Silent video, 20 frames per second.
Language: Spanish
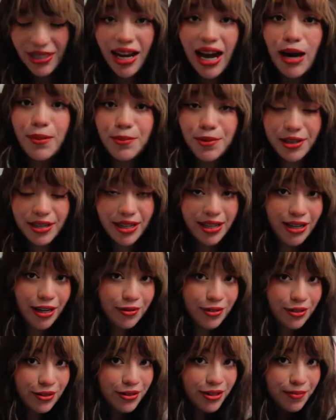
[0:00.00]
Ah, porque claro,
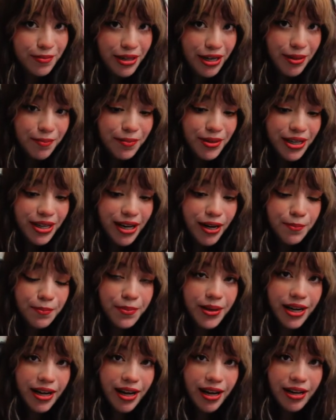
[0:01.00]
eso también aplica
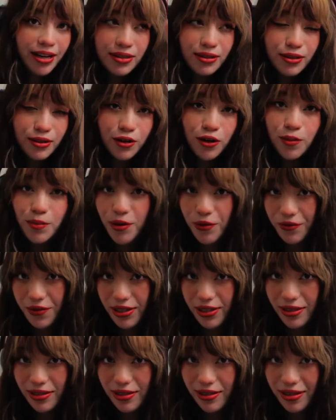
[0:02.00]
para home
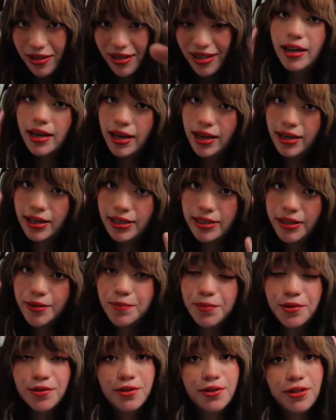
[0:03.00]
office. En este
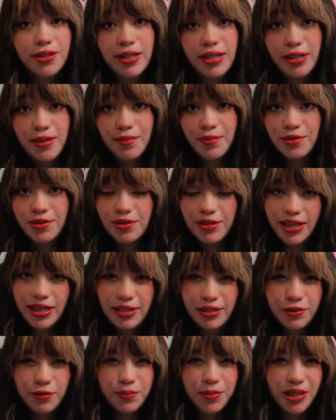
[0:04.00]
punto tenemos
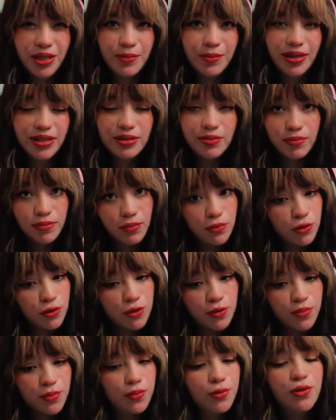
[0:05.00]
tres subtemas
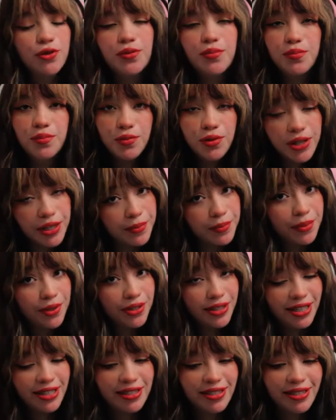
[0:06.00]
muy, muy, muy
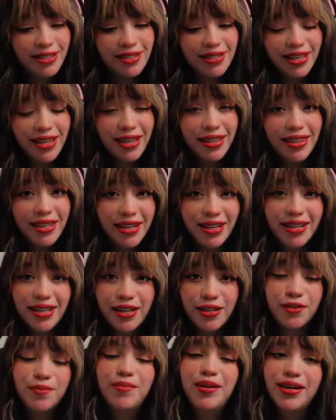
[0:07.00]
importantes que tienen
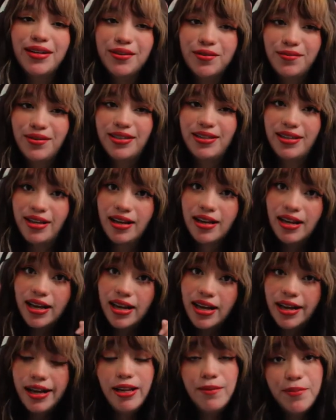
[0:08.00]
que tomar en cuenta.
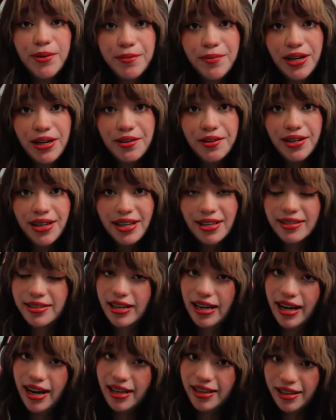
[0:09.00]
El primero es
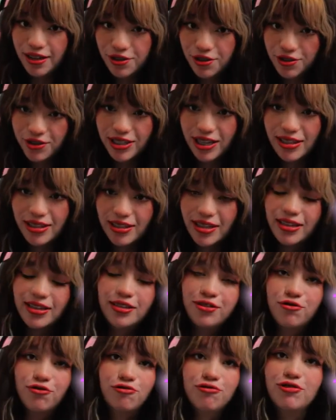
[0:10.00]
que cada cosa tiene
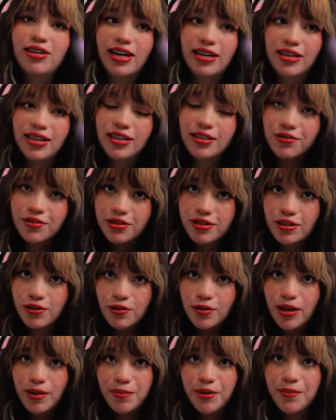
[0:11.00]
su lugar. Esto es
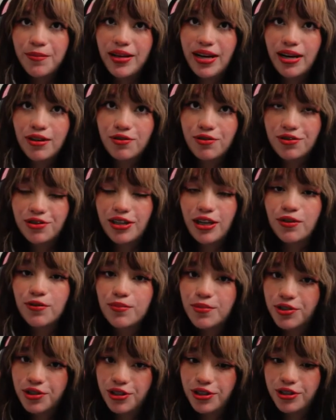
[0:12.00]
algo que a mí me ha costado
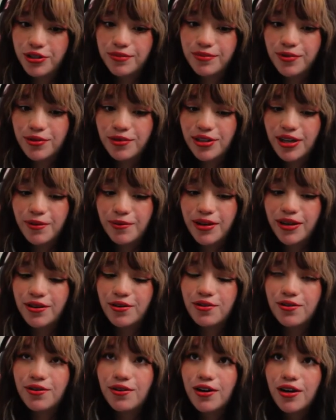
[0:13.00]
muchísimo
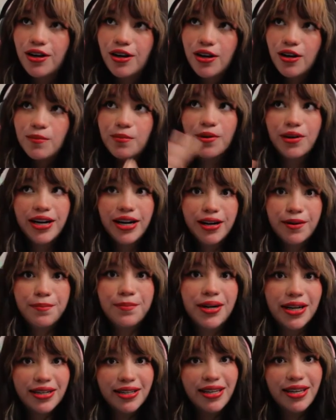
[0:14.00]
trabajo poner en
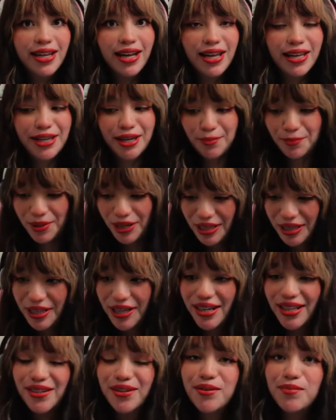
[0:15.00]
práctica y
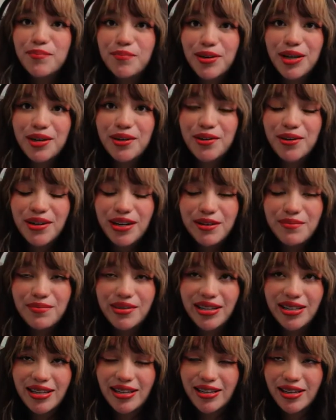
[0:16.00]
aprenderlo, pero en
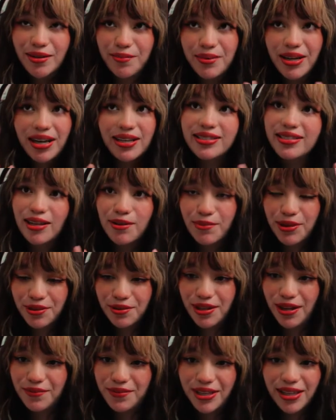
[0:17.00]
verdad que me ha salvado
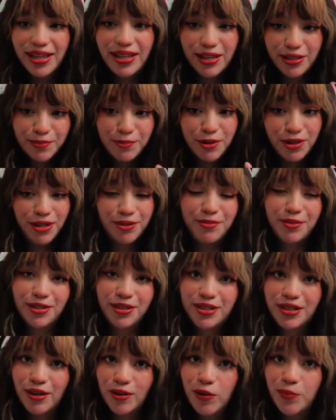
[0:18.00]
la vida las pocas
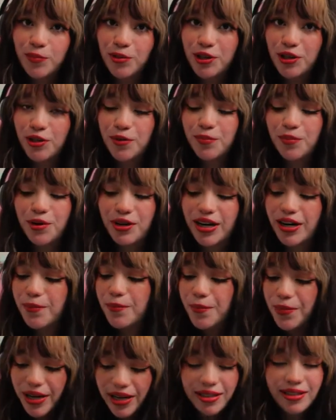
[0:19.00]
veces que lo he podido poner
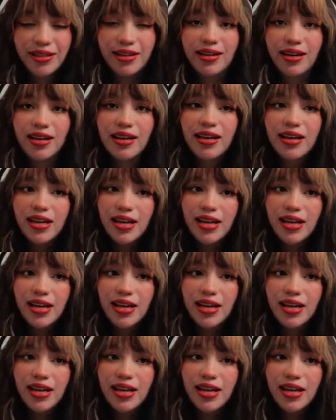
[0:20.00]
en práctica.